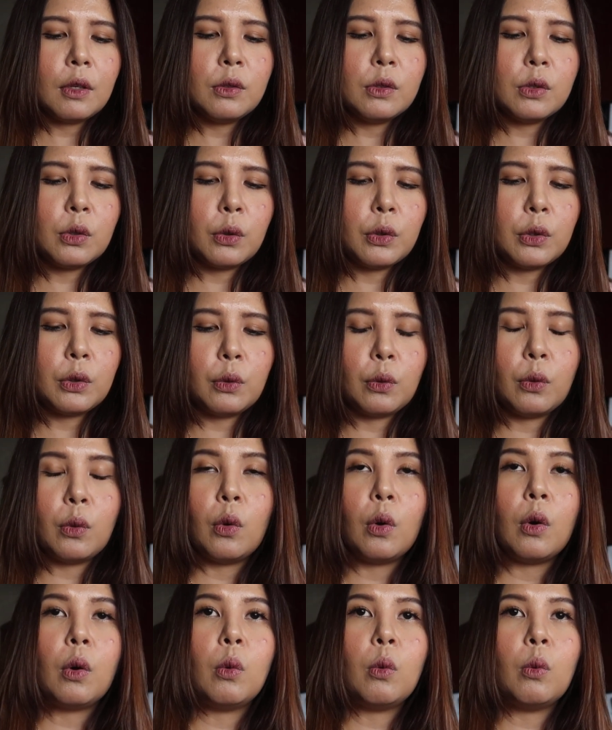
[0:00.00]
So,
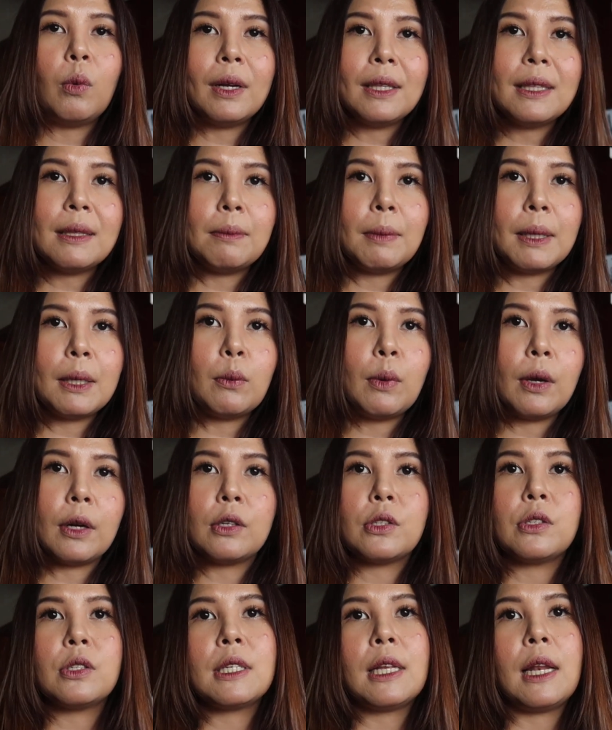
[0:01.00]
yung one, may
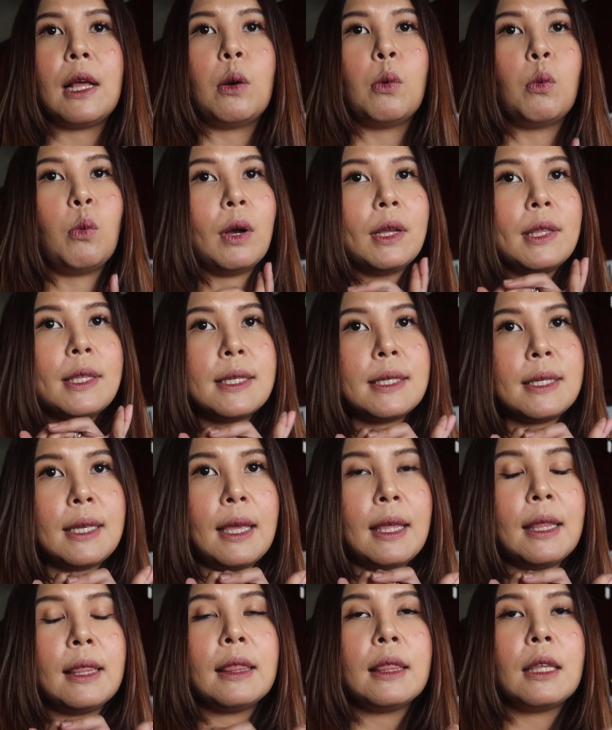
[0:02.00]
meron silang 1
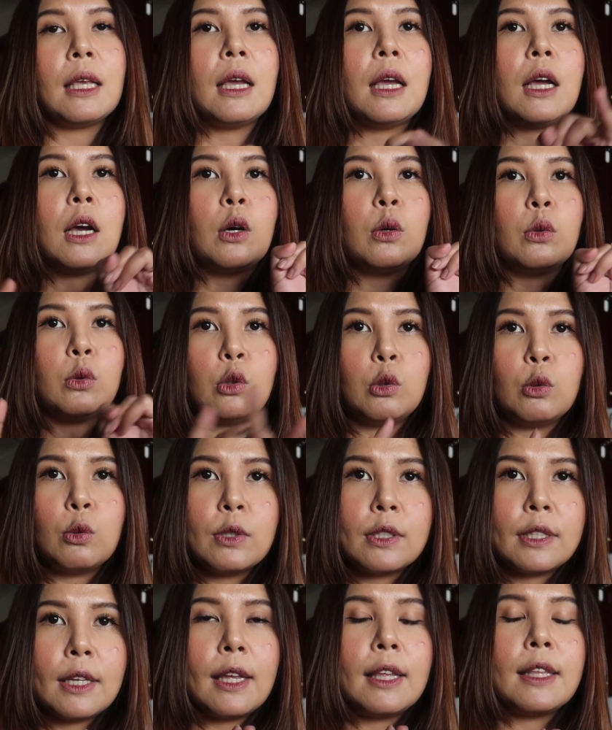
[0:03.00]
cent, 2
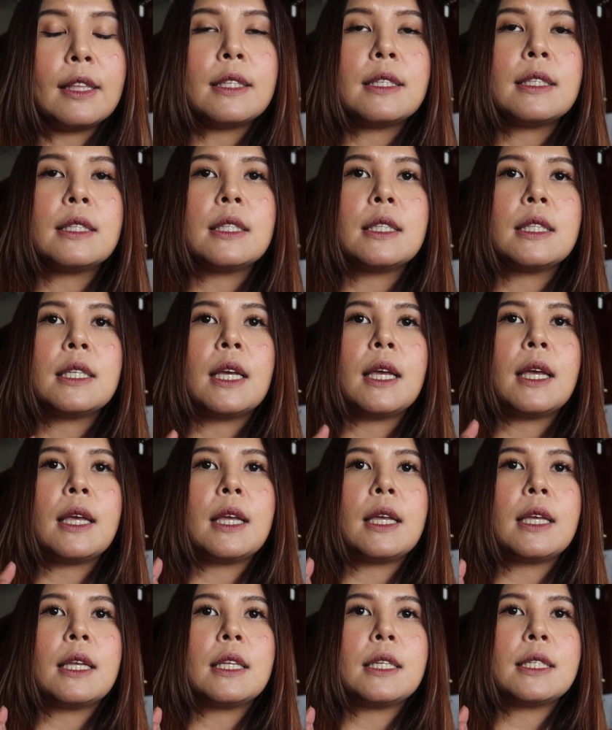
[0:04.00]
cent,
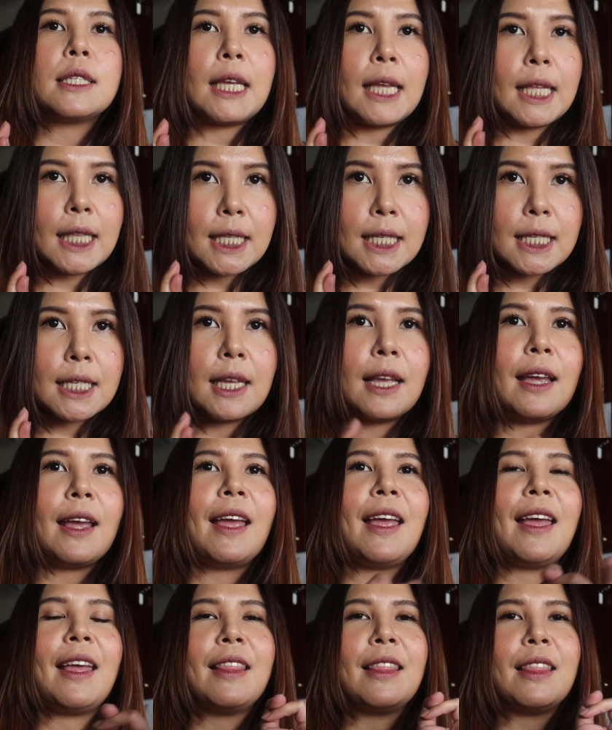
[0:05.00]
cents
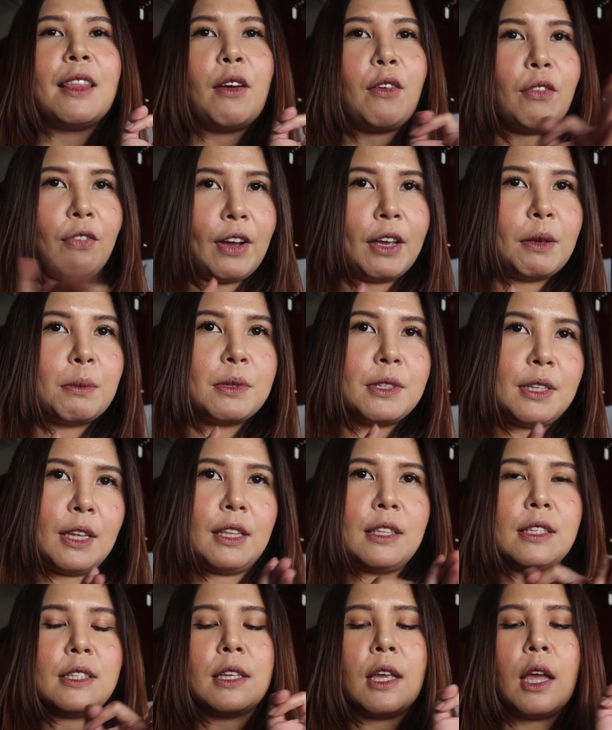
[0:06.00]
and 5
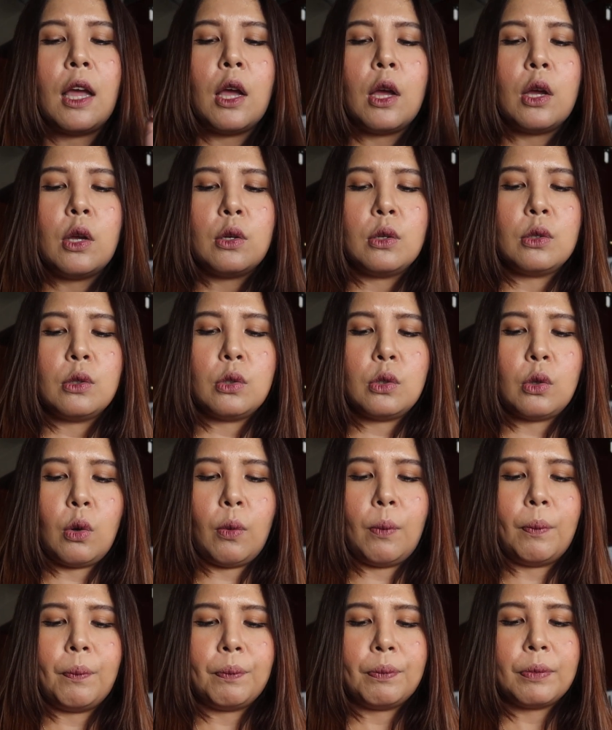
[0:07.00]
cents.
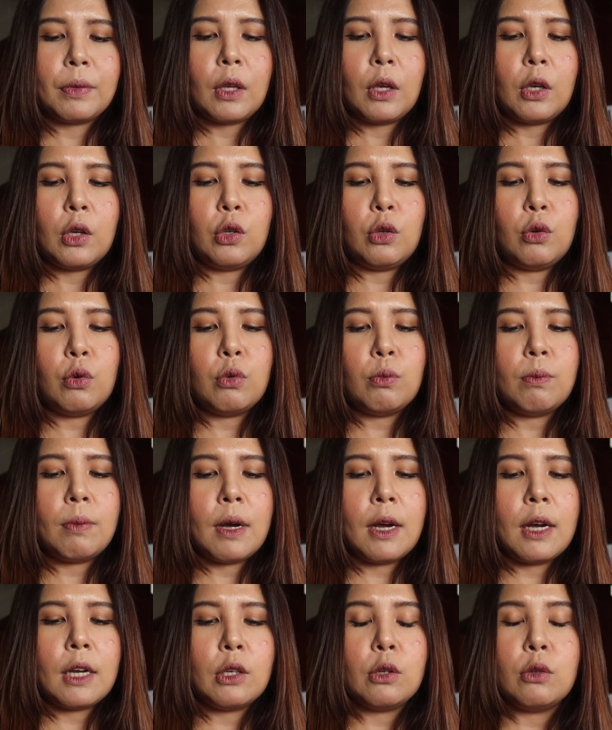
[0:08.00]
So, yung,
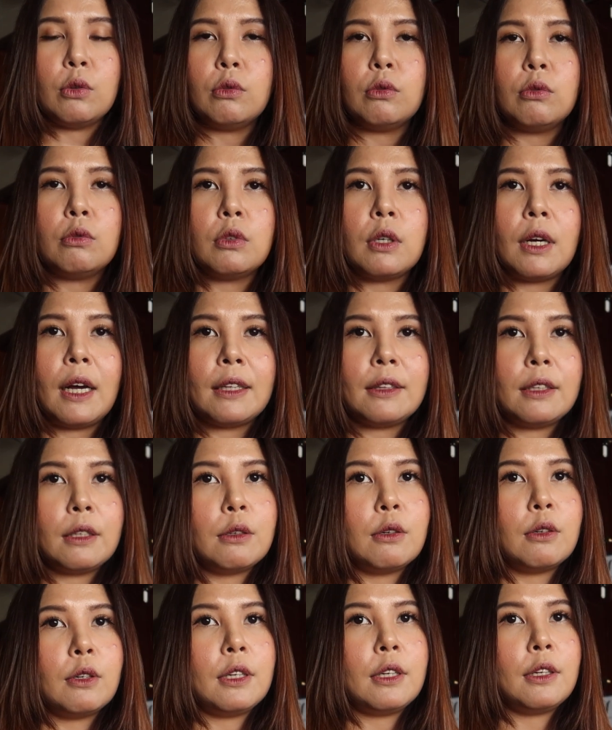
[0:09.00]
mga, yung
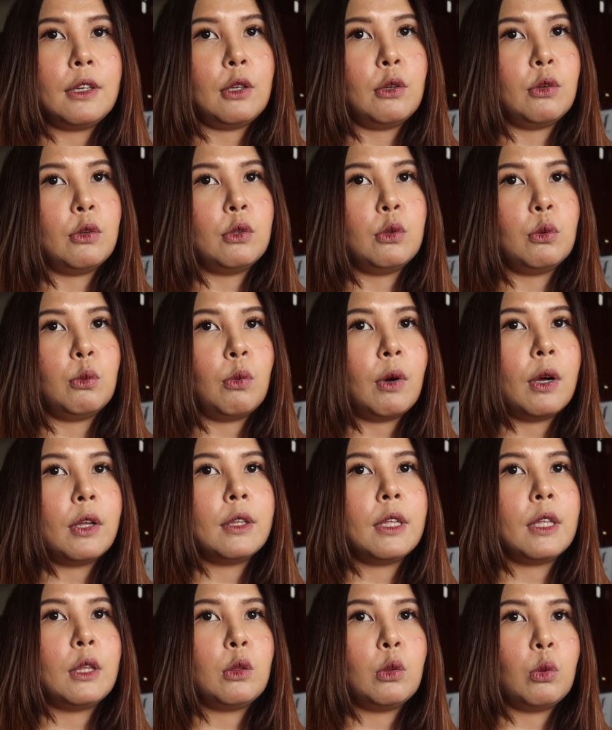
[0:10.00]
category na yon yung
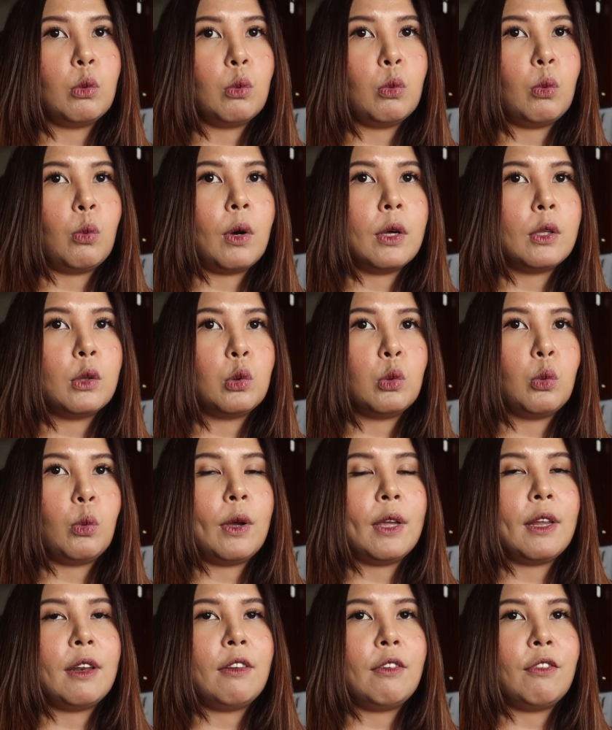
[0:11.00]
1, and, 1,
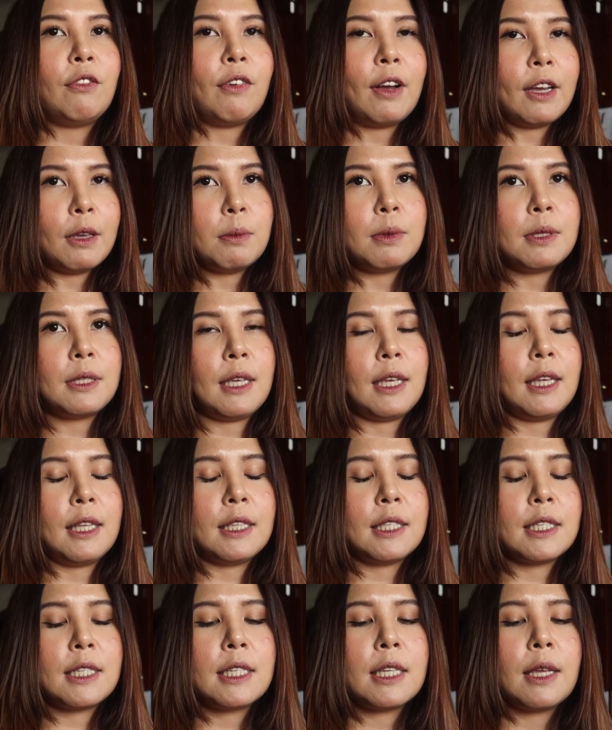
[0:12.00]
2, and 5
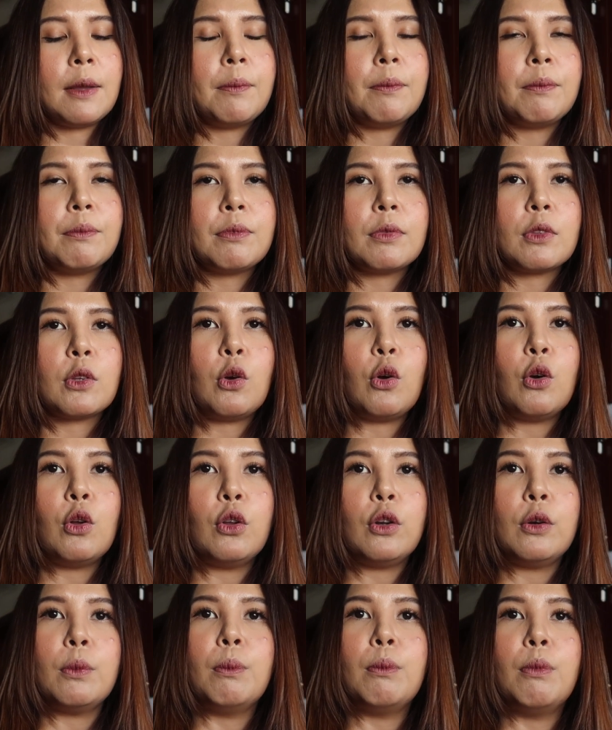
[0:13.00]
cents,
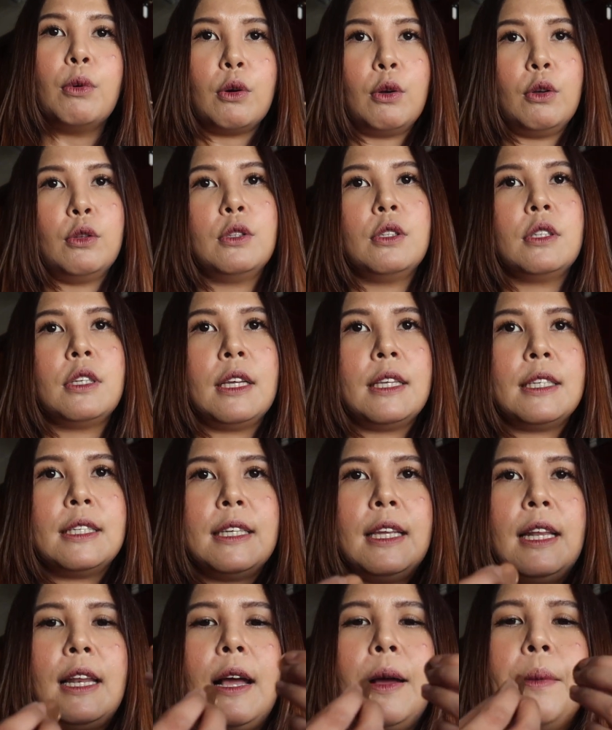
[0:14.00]
color bronze
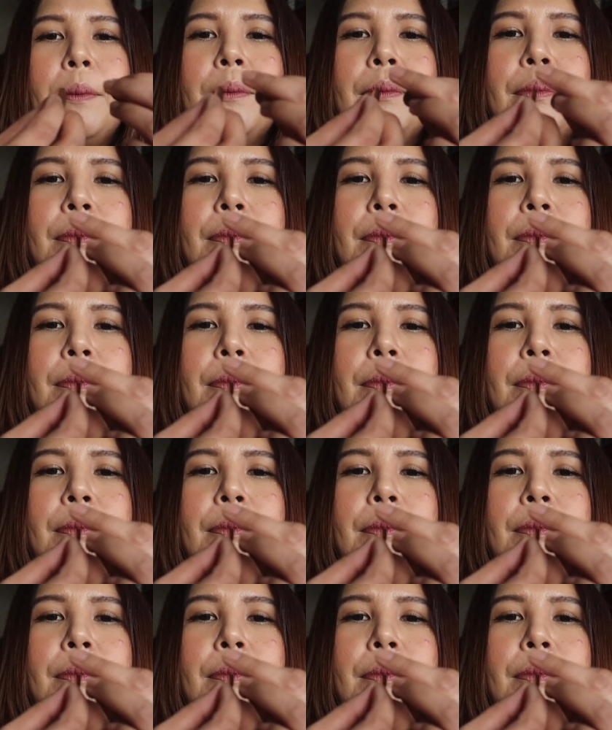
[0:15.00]
sila.